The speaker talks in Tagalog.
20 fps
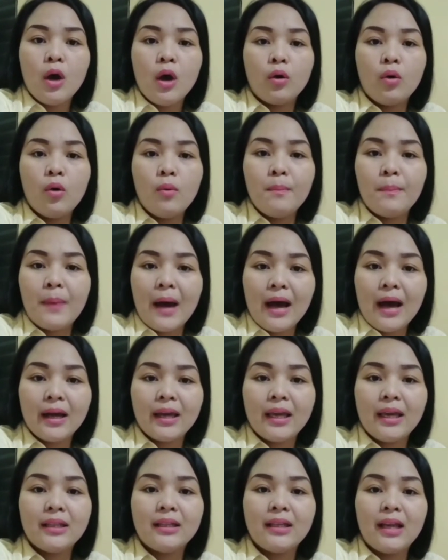kung
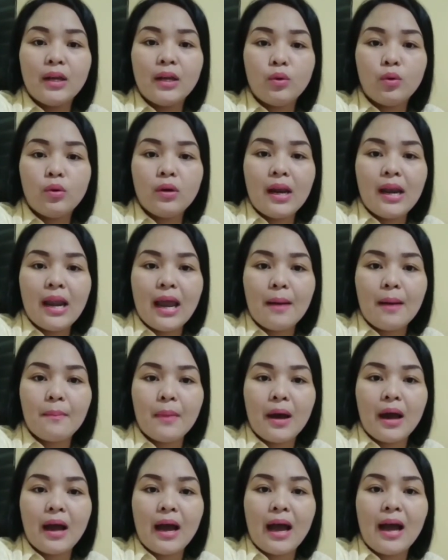bakit ganun na
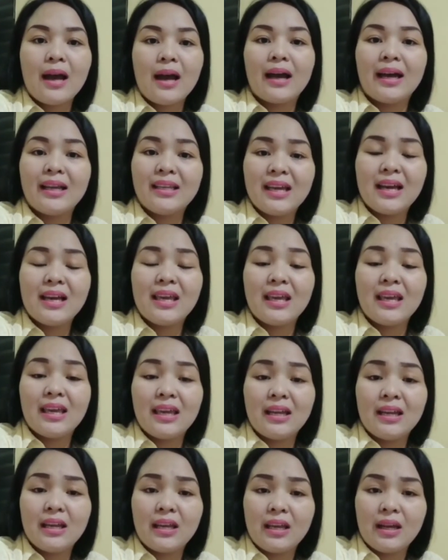lamang ang kanyang
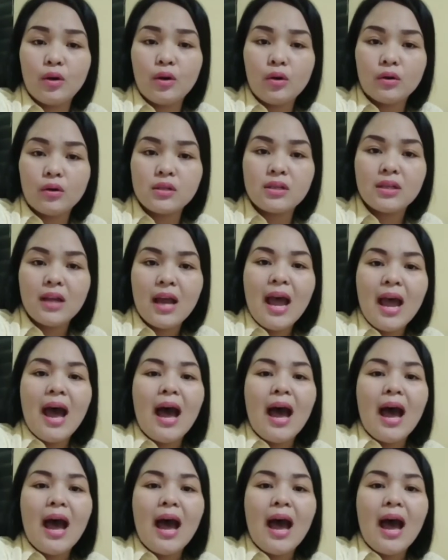ikinikilos.